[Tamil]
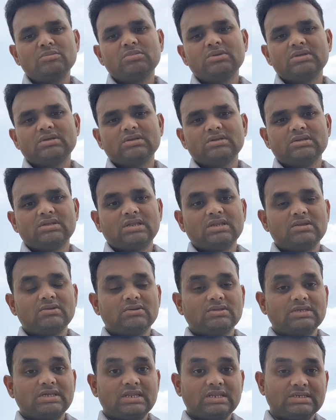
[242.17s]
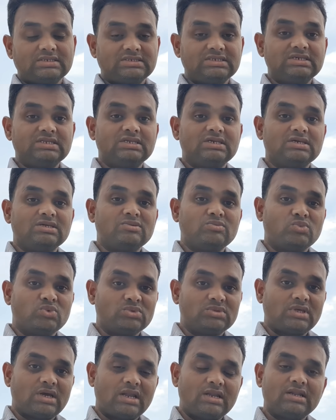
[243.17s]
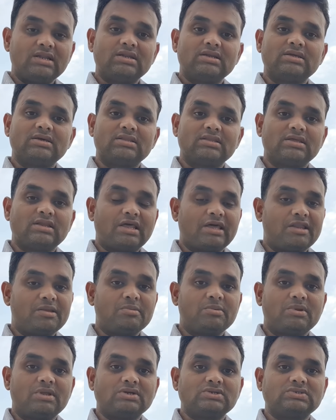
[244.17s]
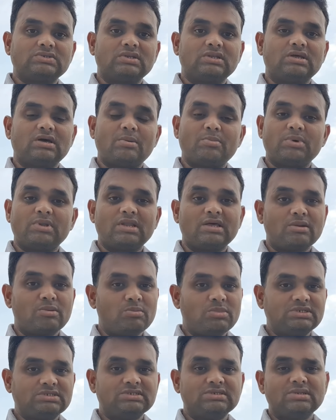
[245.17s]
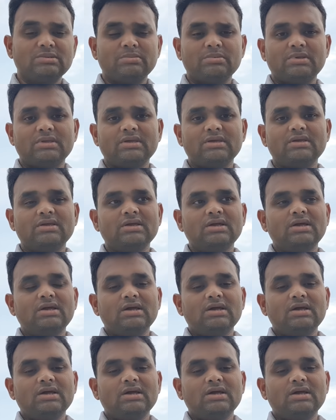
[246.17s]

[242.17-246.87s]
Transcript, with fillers: நண்பர்கள் என்னோட எனக்கு சீனியர் மூத்த அண்ணன்கள் தான் நிறைய பேர் ஆக்சுவலாக அப்போ நான் ரொம்ப சின்ன பையன்